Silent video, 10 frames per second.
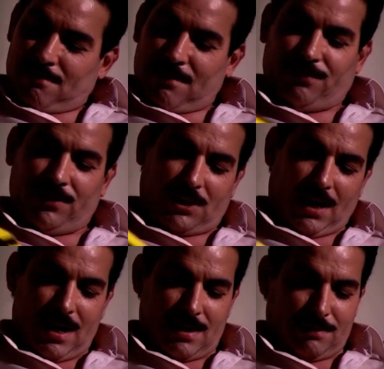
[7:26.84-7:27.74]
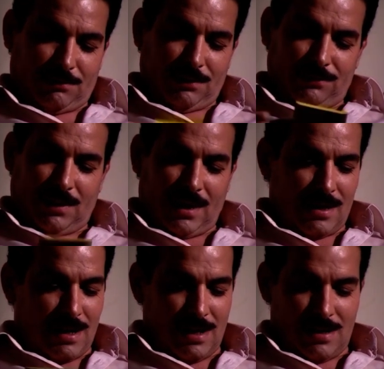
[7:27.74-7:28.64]
مفيش حاجه بتفضل
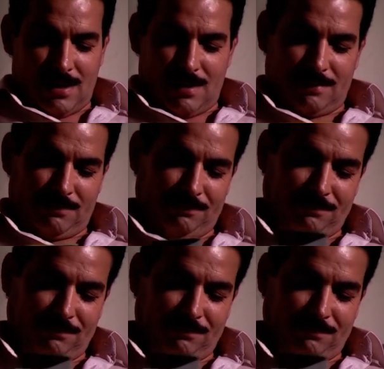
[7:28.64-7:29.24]
على حالها